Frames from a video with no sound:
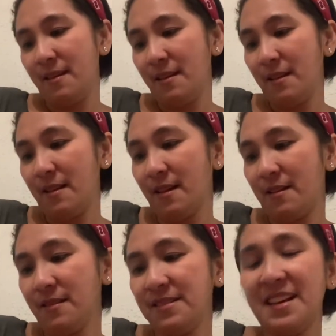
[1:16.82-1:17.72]

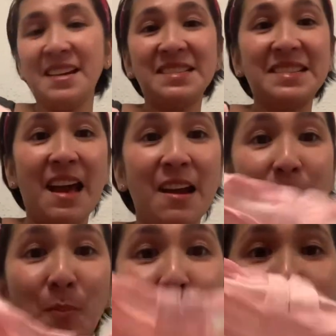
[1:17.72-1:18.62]
Yan. Sara
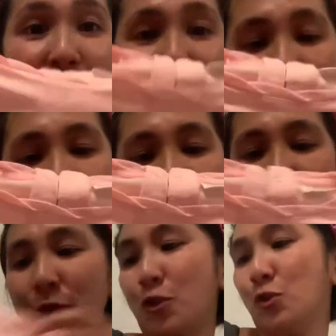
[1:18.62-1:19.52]
po
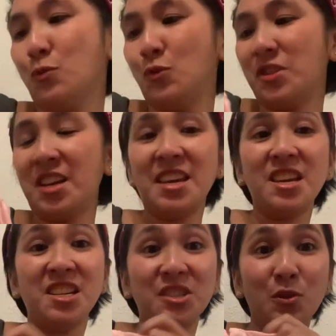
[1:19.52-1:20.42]
for 2 to 3
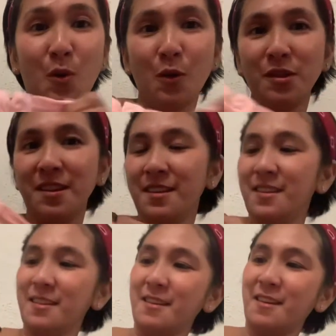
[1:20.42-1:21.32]
years old.
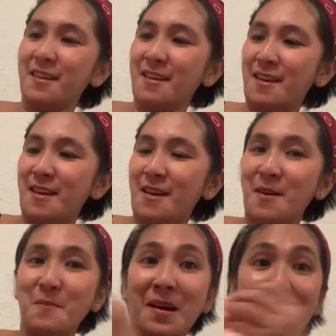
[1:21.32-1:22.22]

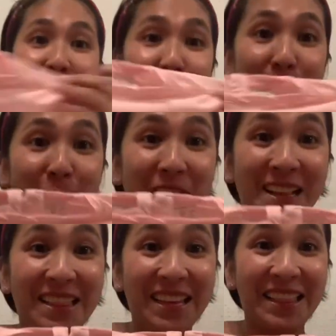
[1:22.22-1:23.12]
Para lang ho ako
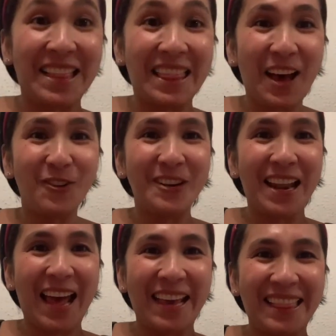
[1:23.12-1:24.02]
nagpipinda
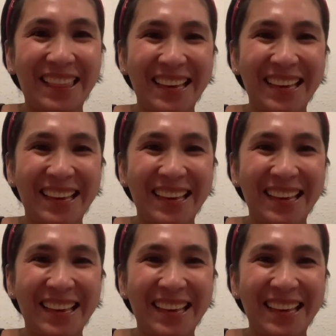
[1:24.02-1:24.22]
online.